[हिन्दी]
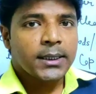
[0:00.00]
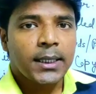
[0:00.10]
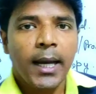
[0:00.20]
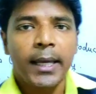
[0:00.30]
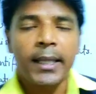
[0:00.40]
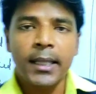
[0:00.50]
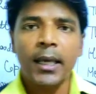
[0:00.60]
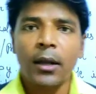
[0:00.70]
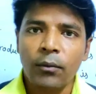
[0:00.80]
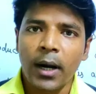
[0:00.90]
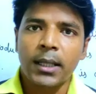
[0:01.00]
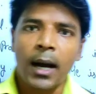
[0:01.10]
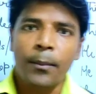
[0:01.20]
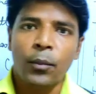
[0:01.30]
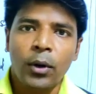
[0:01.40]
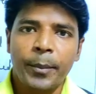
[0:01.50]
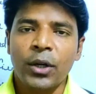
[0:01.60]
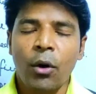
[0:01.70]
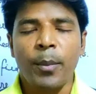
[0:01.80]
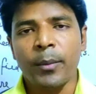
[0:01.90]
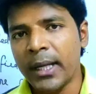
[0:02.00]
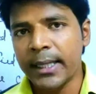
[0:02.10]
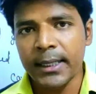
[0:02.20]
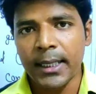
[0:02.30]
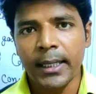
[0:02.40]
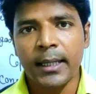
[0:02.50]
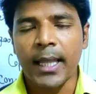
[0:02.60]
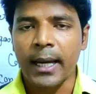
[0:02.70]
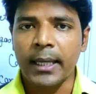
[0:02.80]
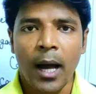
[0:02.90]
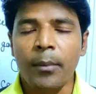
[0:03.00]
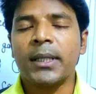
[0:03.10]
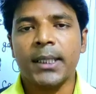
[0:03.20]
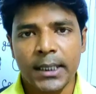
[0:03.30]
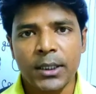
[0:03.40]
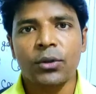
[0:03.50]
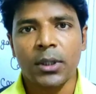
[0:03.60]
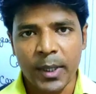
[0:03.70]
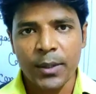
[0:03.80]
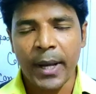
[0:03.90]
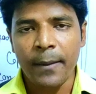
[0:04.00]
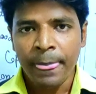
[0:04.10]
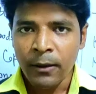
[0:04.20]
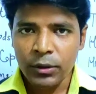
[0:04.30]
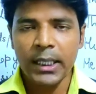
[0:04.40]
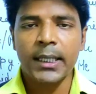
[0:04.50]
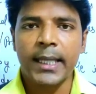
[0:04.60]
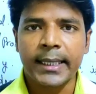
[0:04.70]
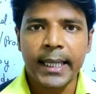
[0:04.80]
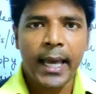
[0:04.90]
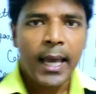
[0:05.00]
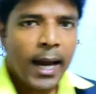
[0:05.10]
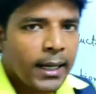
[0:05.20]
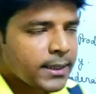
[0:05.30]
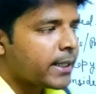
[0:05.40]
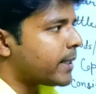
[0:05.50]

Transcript: इसका हिंदी अनुवाद आप लोग अपनी कॉपी में लिखते चलिएगा ताकि आप अच्छे से इसको समझ पाए तो चलिए देखते हैं अगला